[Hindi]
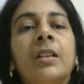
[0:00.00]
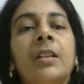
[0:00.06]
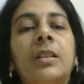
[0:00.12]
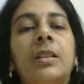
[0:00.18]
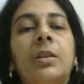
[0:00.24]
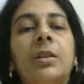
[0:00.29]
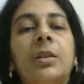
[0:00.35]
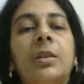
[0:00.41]

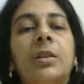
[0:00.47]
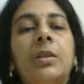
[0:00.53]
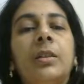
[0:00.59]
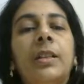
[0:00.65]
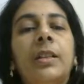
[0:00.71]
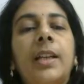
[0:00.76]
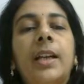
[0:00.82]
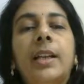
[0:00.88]
तो
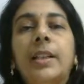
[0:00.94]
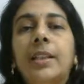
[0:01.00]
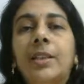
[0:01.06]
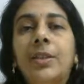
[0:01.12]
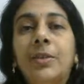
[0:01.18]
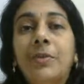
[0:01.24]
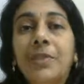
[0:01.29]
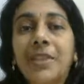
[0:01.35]
यहाँ
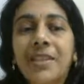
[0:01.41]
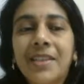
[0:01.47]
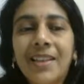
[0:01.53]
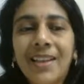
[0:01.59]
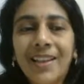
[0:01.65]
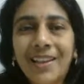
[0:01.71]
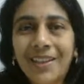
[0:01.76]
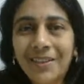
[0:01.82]
देखो फिर से
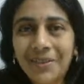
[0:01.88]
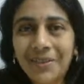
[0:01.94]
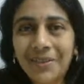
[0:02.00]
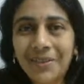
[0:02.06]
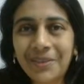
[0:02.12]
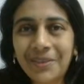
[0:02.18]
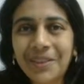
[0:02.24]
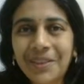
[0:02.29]

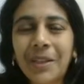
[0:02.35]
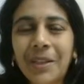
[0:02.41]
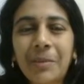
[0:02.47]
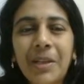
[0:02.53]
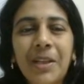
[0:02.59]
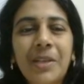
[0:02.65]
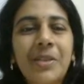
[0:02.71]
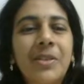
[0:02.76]

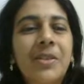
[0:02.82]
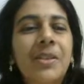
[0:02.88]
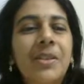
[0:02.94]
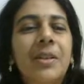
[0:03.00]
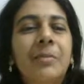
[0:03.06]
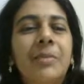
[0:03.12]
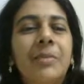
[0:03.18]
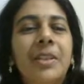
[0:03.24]
इमेज
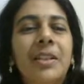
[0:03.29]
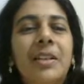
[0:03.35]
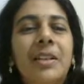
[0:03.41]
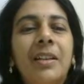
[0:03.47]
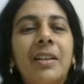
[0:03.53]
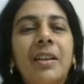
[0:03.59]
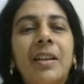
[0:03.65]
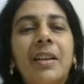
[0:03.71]
हमने
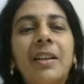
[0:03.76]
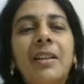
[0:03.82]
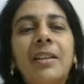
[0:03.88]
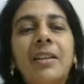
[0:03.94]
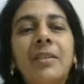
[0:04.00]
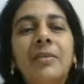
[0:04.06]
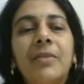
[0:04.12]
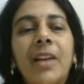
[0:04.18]
रखी है
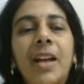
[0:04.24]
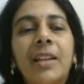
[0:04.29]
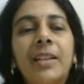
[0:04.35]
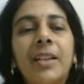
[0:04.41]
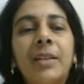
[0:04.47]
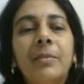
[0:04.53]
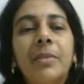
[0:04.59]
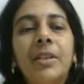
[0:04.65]

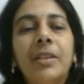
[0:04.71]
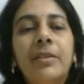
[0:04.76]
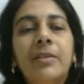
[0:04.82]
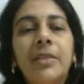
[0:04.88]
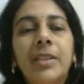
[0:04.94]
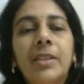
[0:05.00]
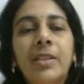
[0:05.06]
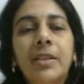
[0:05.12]
वेरिएबल
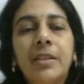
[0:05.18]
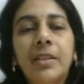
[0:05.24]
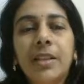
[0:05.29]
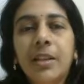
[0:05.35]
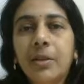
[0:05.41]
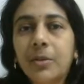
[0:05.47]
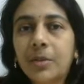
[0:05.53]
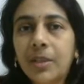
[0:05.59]
रीजन
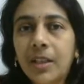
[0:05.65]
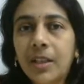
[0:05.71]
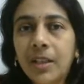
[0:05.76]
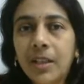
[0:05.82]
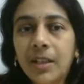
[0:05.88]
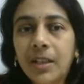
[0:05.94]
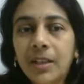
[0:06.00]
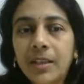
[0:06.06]
ये होता
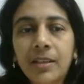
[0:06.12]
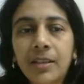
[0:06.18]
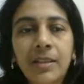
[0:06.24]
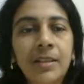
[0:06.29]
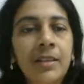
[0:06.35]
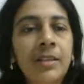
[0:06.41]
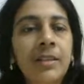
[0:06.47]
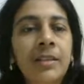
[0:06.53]
है
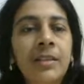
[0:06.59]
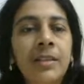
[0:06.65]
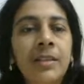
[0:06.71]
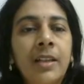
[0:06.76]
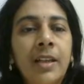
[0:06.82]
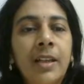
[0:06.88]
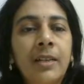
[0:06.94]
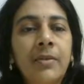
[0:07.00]

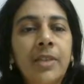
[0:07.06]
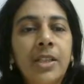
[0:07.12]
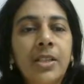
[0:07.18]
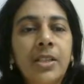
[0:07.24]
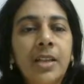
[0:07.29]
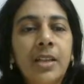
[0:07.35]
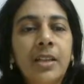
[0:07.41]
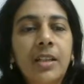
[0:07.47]
ये हैवी
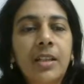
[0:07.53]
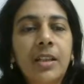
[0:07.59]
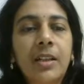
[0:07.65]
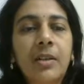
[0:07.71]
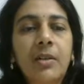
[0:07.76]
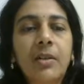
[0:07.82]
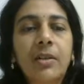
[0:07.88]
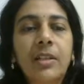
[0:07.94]
चेन
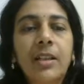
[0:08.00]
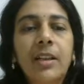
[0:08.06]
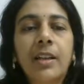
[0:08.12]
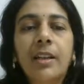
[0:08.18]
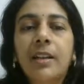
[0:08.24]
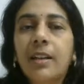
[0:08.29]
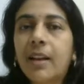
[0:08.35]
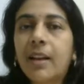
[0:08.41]
है और
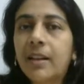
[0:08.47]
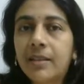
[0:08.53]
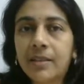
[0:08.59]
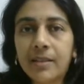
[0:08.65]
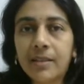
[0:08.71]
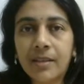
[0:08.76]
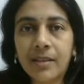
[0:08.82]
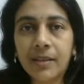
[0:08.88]
ये लाइट
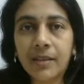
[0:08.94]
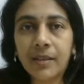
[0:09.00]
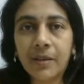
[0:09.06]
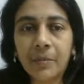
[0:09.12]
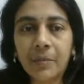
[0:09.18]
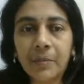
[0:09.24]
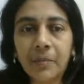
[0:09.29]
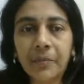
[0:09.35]
चेन है
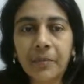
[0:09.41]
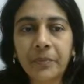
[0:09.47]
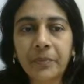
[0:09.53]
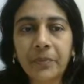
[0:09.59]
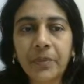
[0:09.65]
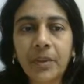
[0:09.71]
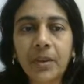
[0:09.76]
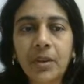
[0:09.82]

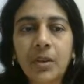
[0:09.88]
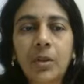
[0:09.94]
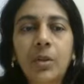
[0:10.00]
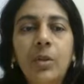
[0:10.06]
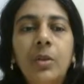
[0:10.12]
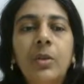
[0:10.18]
तो